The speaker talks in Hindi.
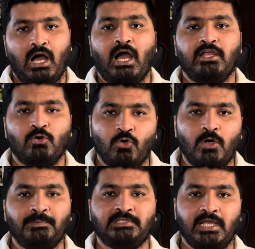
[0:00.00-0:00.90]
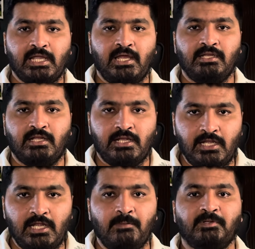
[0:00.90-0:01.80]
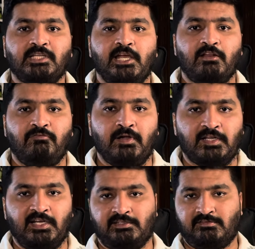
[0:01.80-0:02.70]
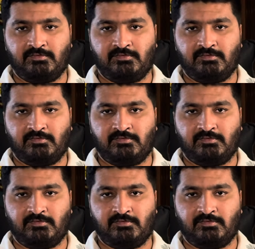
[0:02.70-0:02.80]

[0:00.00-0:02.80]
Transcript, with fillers: आई होप दे कैन कीप देयर फिटनेस